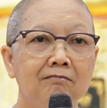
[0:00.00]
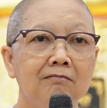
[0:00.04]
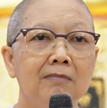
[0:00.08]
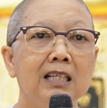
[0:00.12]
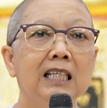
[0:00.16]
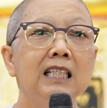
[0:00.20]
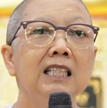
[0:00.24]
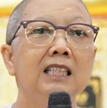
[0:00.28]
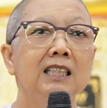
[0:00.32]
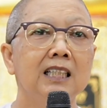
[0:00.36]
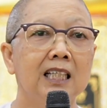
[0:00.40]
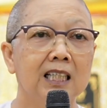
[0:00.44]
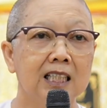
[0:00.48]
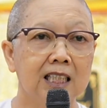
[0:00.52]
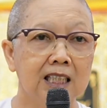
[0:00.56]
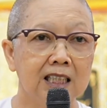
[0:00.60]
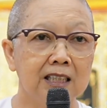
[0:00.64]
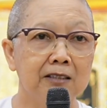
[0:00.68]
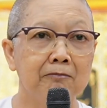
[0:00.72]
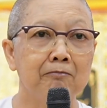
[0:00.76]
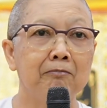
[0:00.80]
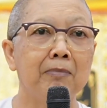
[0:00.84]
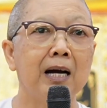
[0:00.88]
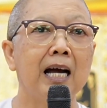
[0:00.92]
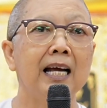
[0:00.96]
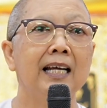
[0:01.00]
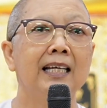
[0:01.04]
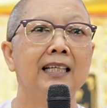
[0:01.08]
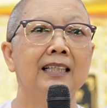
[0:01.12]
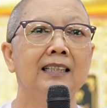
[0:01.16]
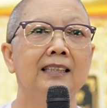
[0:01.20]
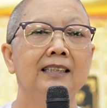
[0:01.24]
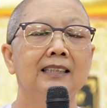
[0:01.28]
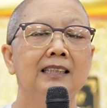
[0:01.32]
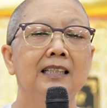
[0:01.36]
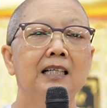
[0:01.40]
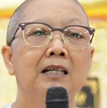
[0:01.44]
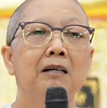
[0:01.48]
ไม่เหนื่อยเกินไป
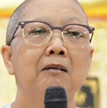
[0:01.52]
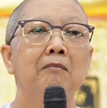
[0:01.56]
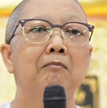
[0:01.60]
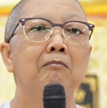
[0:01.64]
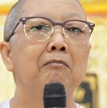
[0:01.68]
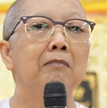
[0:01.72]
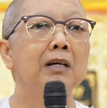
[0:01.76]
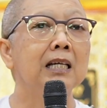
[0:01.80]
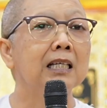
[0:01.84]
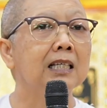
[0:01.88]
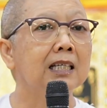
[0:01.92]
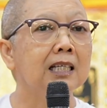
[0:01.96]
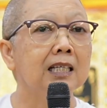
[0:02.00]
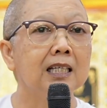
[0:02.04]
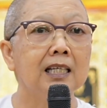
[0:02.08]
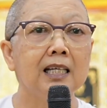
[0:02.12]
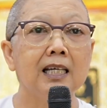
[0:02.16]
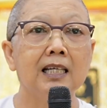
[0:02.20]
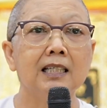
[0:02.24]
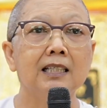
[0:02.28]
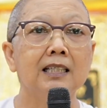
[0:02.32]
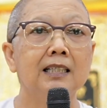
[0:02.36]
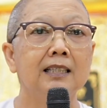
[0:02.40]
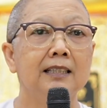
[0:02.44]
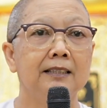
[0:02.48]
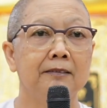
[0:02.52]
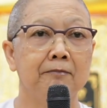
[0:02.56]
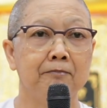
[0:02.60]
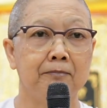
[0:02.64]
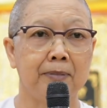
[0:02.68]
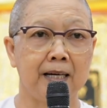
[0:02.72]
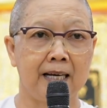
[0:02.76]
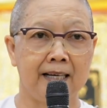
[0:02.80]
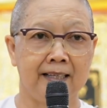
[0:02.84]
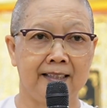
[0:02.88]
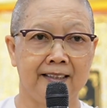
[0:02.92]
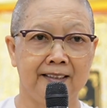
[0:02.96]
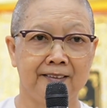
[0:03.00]
ไม่เครียดเกิน
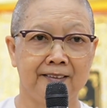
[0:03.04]
ไป